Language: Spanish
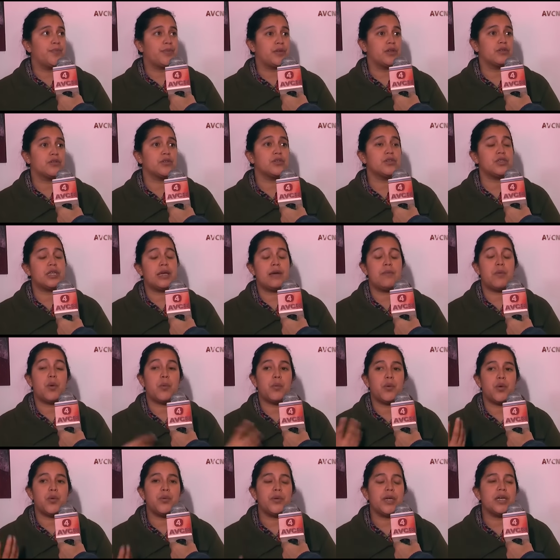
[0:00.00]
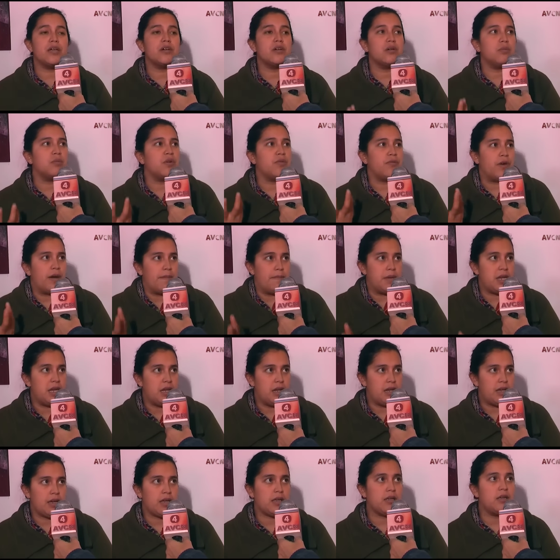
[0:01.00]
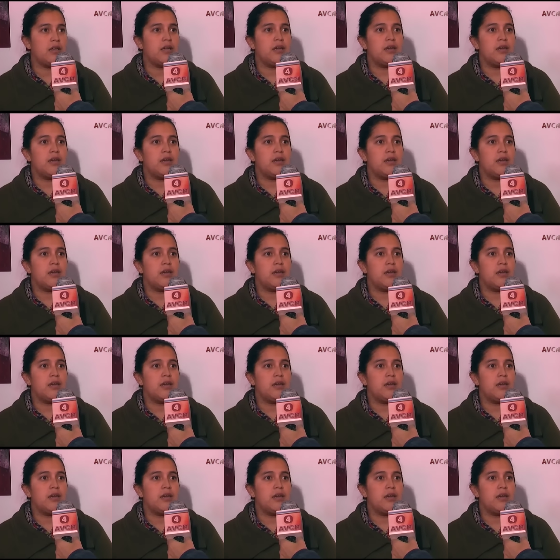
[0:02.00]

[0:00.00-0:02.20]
Nosotros sabemos muy bien como familia,